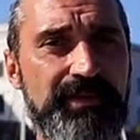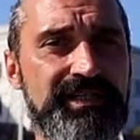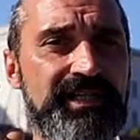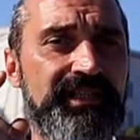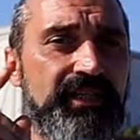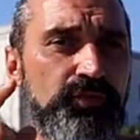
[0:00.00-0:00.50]

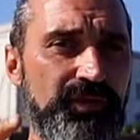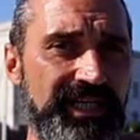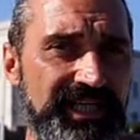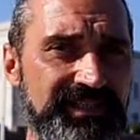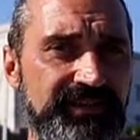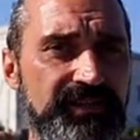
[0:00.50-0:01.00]
base alla
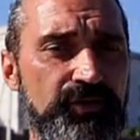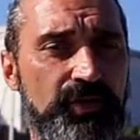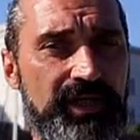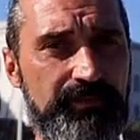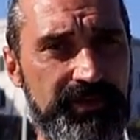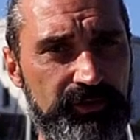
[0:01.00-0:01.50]
lunghezza e
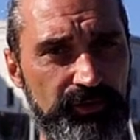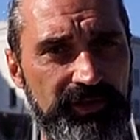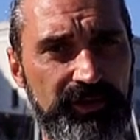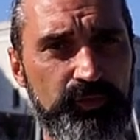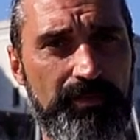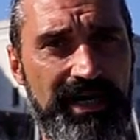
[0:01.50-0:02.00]
dislocamento
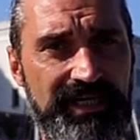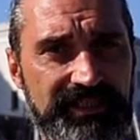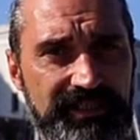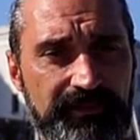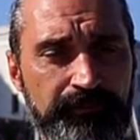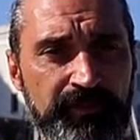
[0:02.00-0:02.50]
della tua
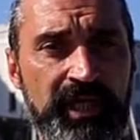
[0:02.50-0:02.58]
barca.